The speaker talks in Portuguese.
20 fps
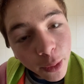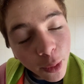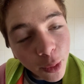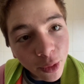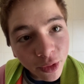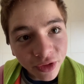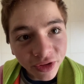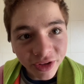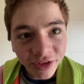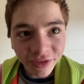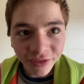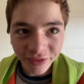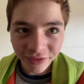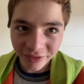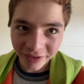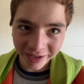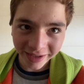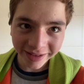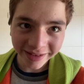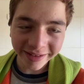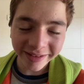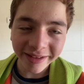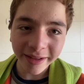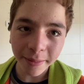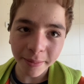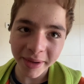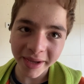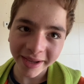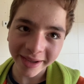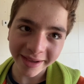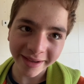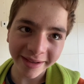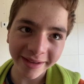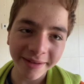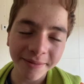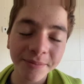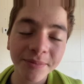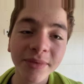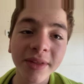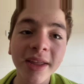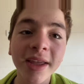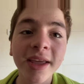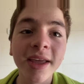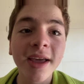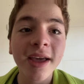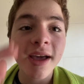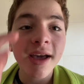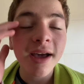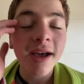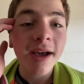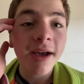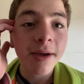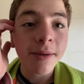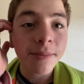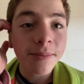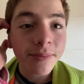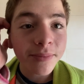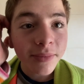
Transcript: Já agora são 11h20 da manhã.